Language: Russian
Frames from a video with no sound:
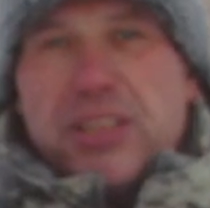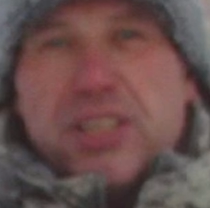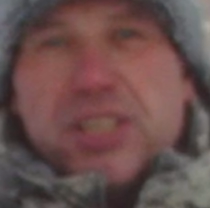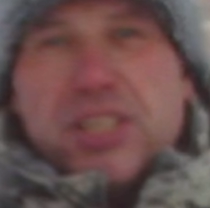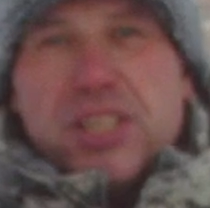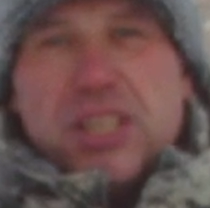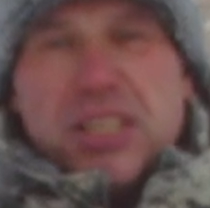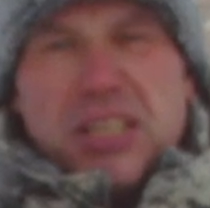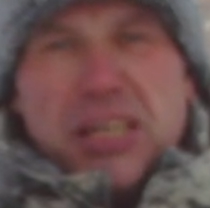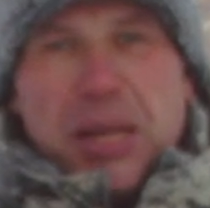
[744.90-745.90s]
от 30 до
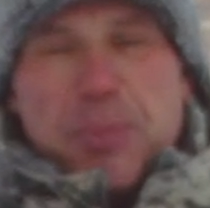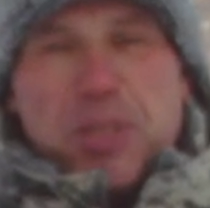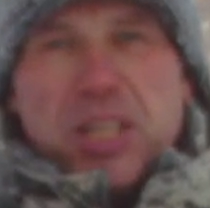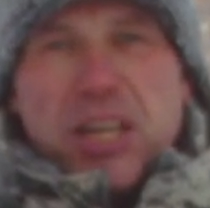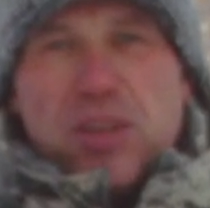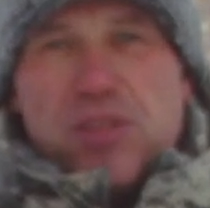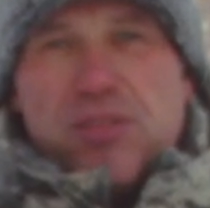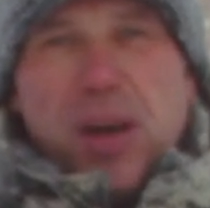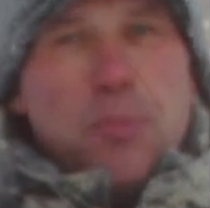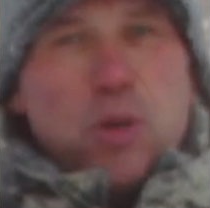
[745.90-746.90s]
45 градусов,
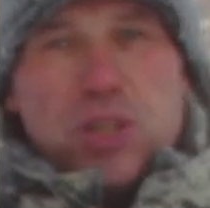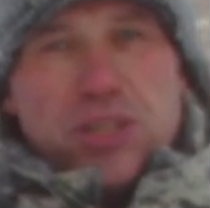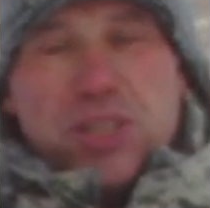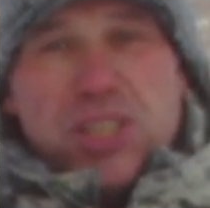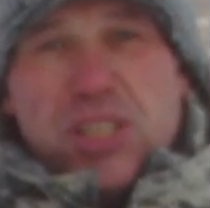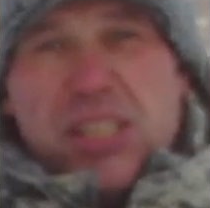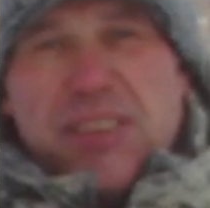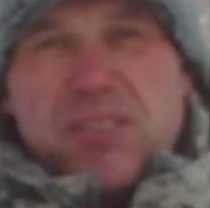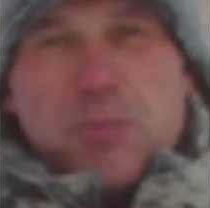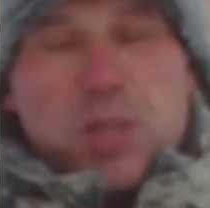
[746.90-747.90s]
а больше ее и не
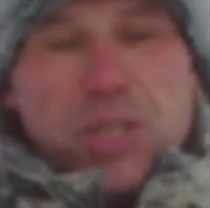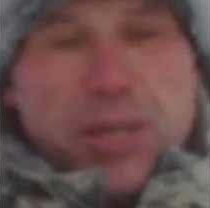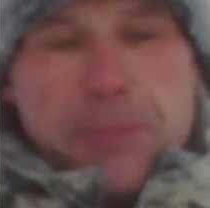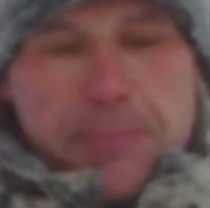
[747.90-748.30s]
ставят сбежек,